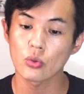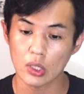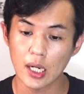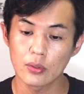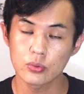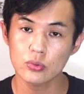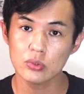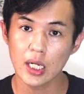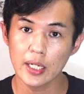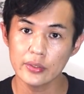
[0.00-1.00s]
相が
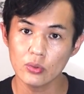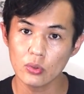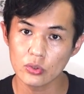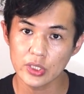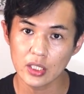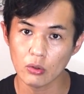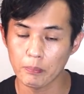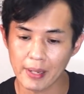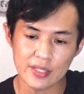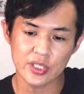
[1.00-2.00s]
副大統領選に
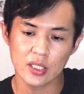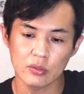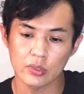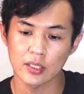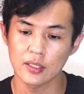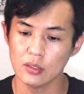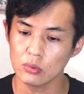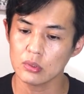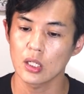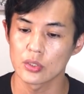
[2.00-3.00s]
こうバチンって出て
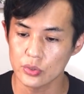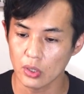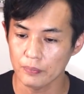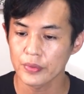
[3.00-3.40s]
おったでしょ。